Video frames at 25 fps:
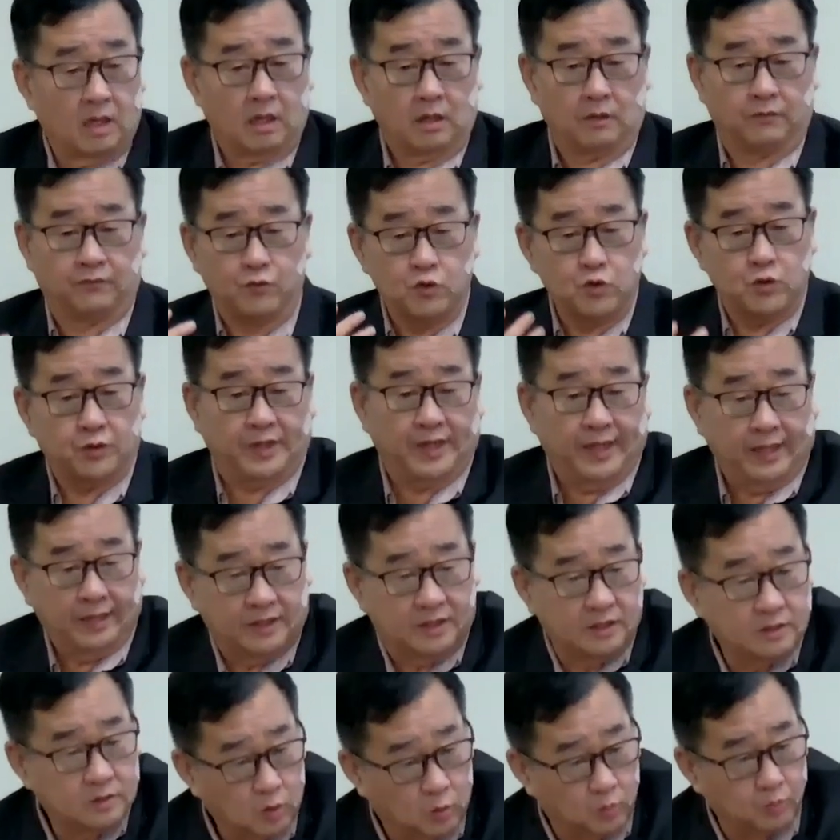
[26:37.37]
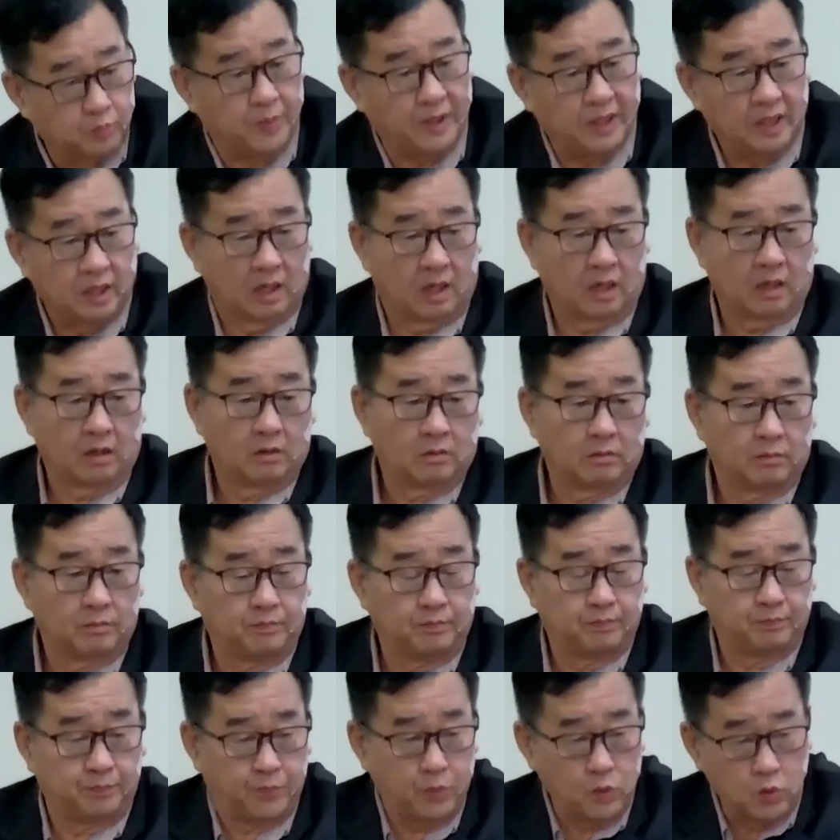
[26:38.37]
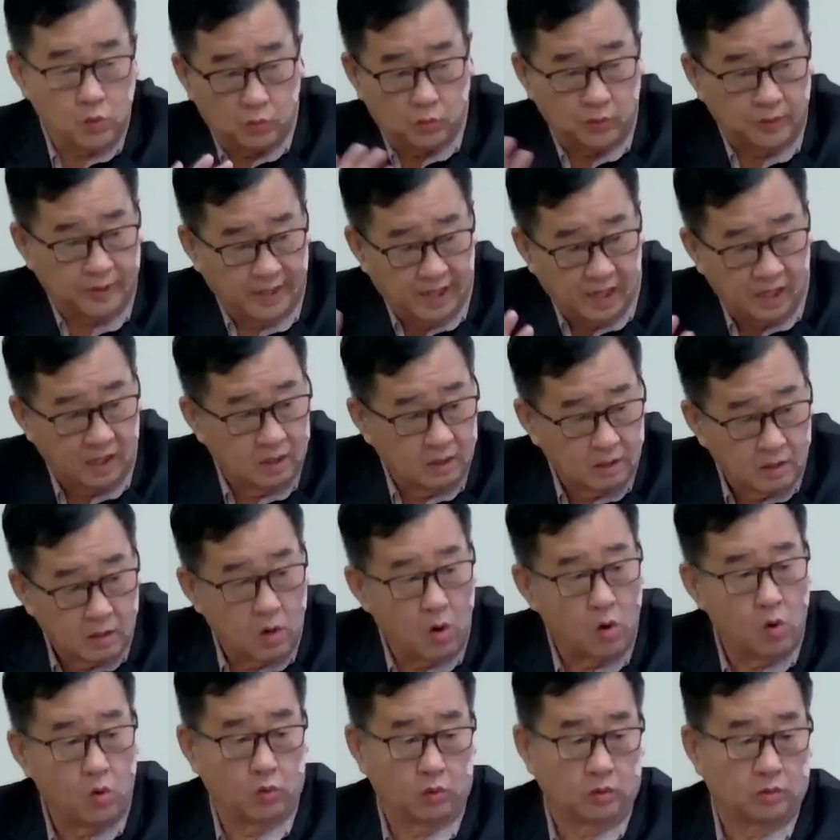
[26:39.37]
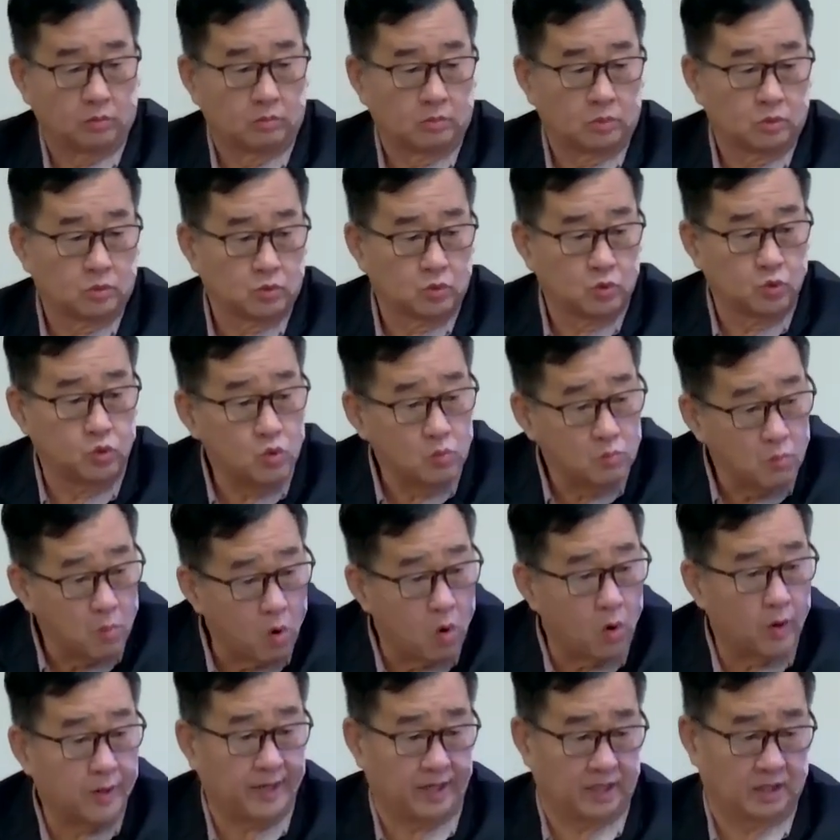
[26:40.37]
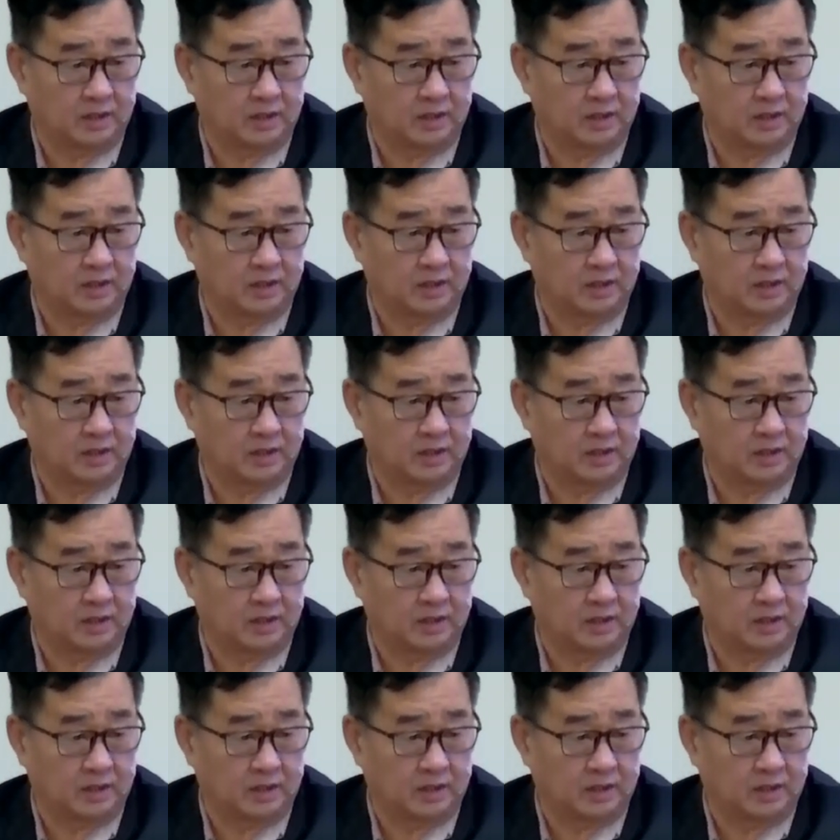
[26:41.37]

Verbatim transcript: 妇女这种病啊，不能够触摸的，